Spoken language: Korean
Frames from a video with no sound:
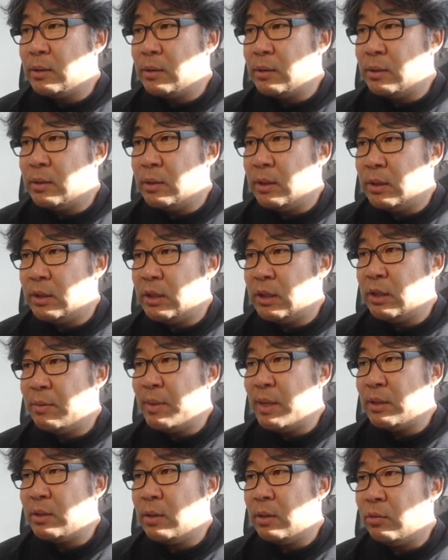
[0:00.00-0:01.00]
이제
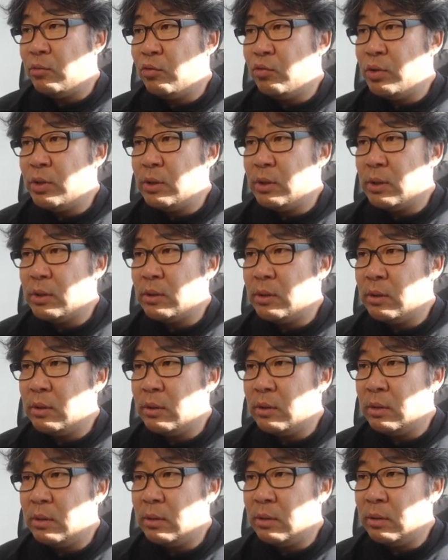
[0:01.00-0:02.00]
심해져 눈이
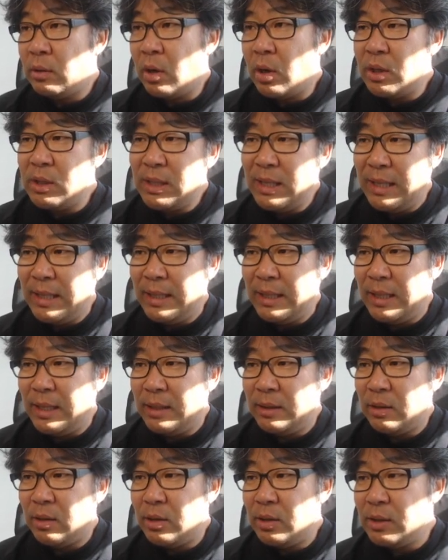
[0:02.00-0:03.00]
떨어지니까
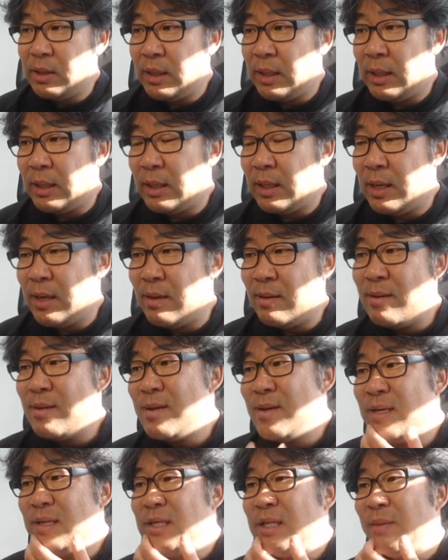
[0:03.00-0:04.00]
떨어지니까
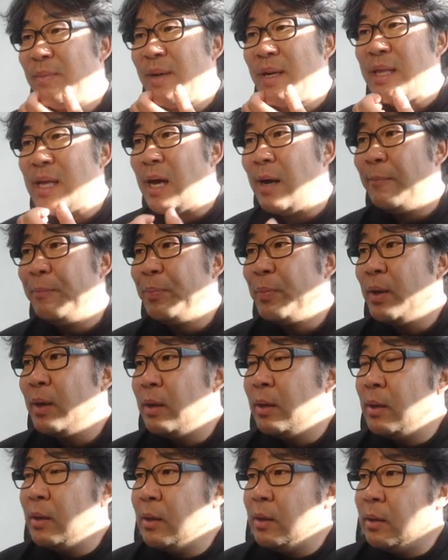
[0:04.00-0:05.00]
심하다.
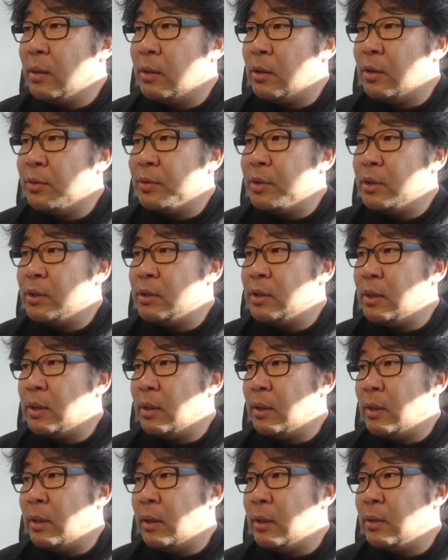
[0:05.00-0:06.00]
그러면 이제
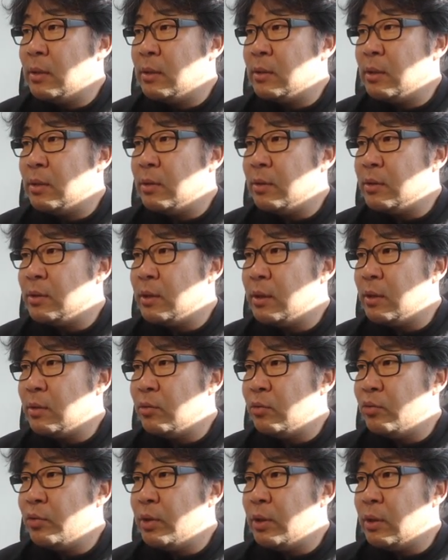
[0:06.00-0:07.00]
예를 들어서 이런 거잖아요.
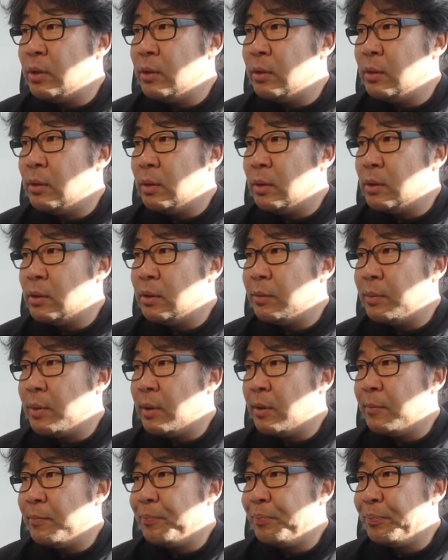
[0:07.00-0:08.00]
눈이 이렇게
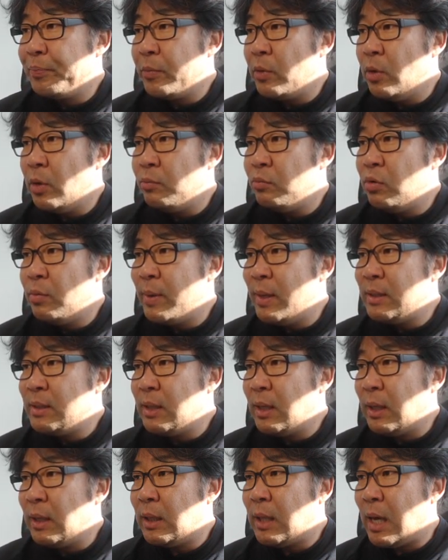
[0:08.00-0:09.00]
있으면 물바지가
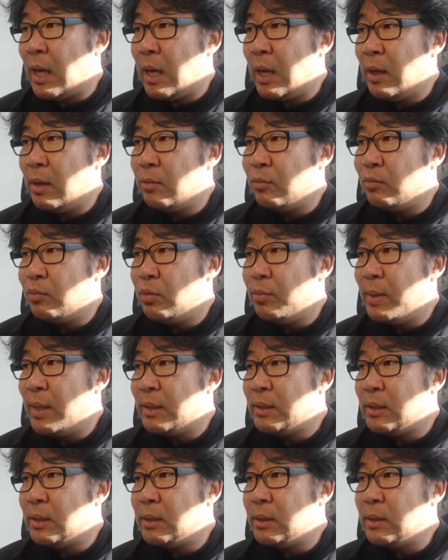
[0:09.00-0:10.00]
있다.
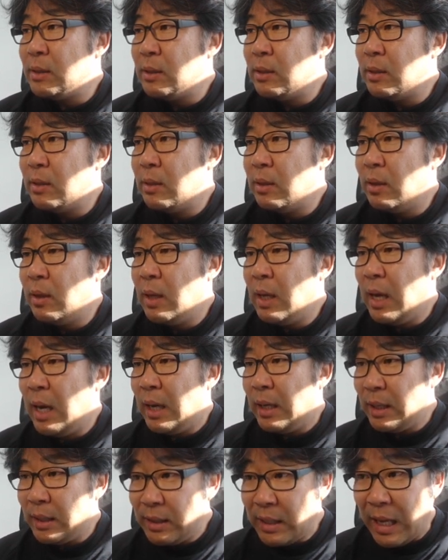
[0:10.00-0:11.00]
물바지는 안
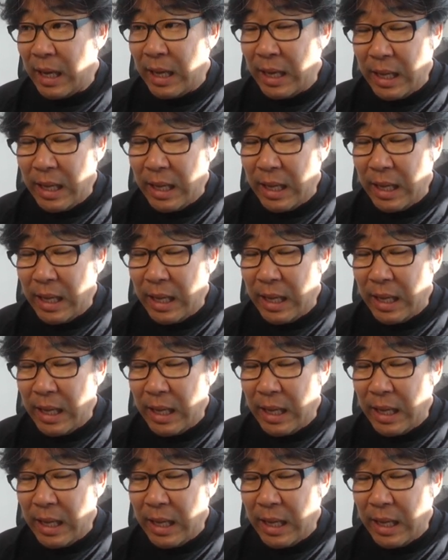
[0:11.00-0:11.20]
한다.